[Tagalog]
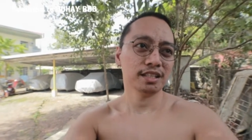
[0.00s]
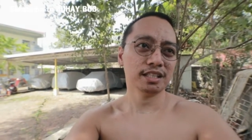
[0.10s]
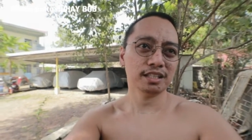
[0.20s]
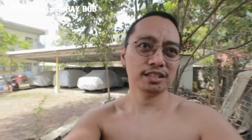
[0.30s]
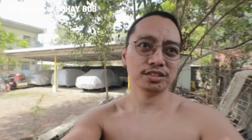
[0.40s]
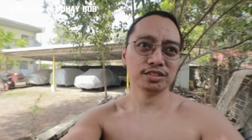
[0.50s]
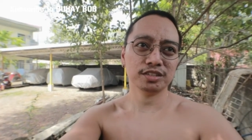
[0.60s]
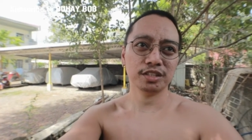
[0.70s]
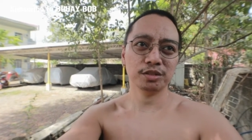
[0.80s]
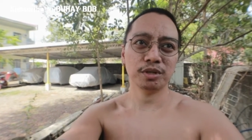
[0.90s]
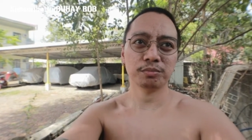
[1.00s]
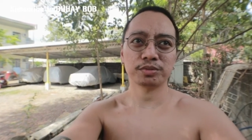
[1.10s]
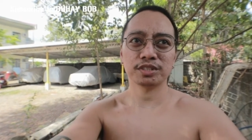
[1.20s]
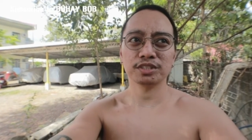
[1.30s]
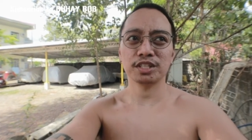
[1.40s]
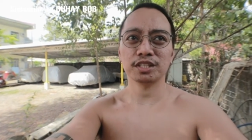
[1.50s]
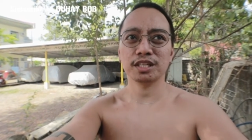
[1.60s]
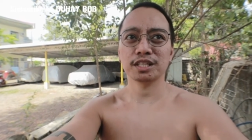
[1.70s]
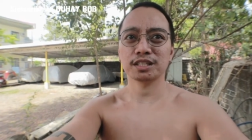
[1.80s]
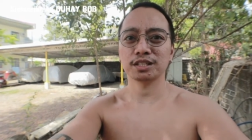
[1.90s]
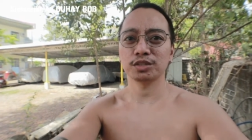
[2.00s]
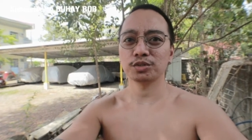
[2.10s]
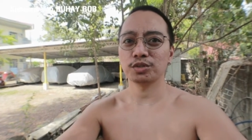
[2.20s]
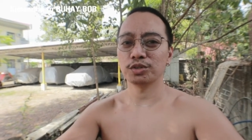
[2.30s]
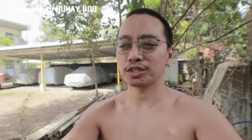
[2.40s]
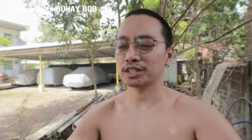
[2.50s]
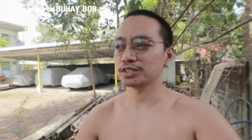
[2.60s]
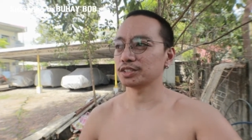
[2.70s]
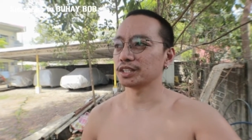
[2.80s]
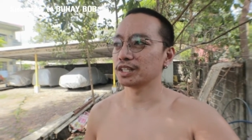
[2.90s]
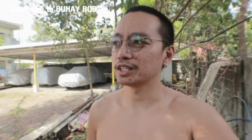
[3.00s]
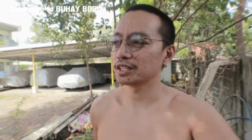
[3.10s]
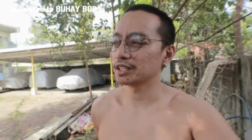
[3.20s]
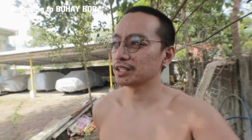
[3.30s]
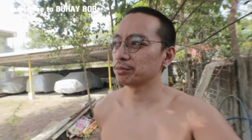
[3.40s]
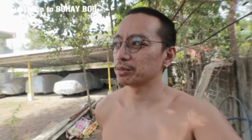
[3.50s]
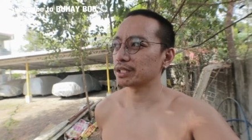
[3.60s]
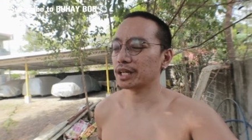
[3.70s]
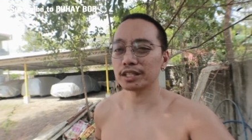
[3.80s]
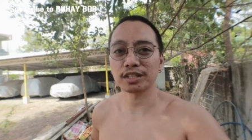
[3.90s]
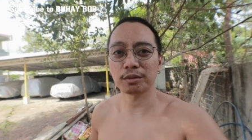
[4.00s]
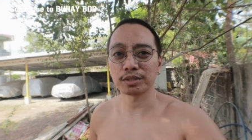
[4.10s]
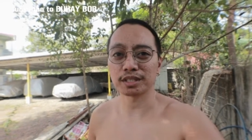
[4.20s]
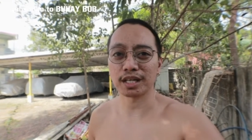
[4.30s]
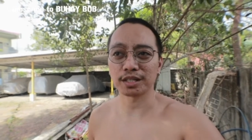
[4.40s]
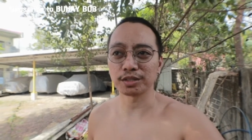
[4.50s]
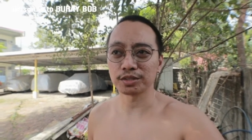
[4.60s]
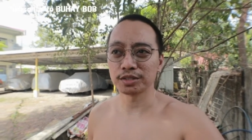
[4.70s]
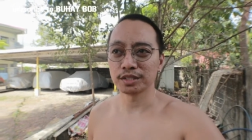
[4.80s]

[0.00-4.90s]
at least ngayon ma-appreciate natin yung oras na magkakasama tayo